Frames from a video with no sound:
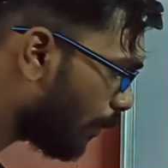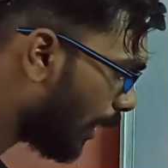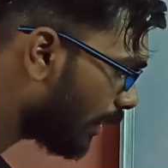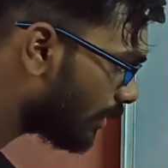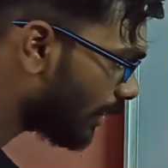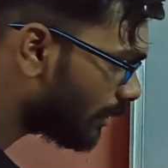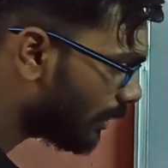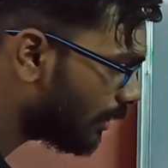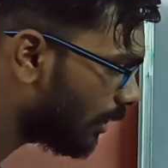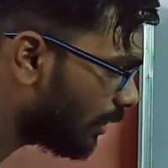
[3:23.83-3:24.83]
माइनस एज इट इज
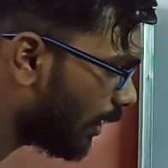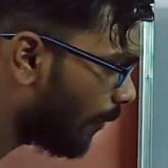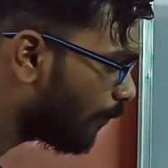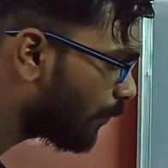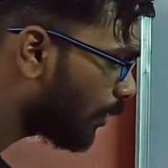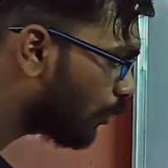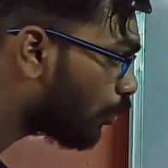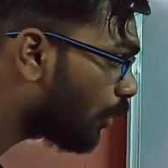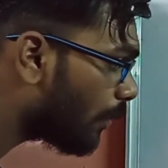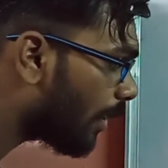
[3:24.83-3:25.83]
लिख दिया टू
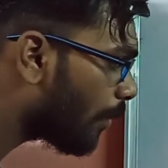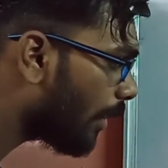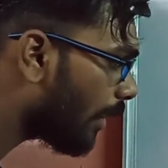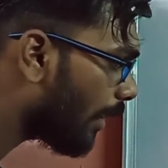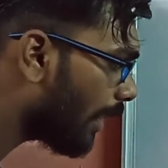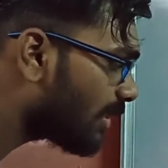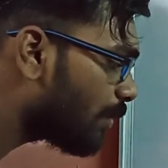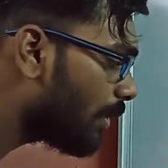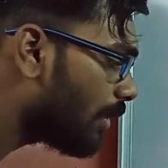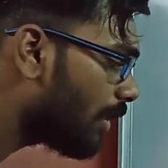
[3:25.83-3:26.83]
डिवाइड बाई एक्स भी
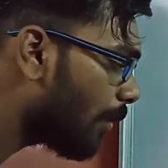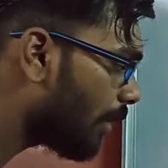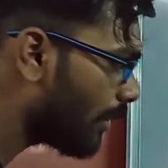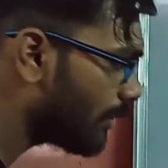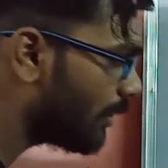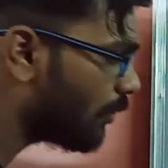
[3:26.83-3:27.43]
लिख दिया मैंने रुपीज़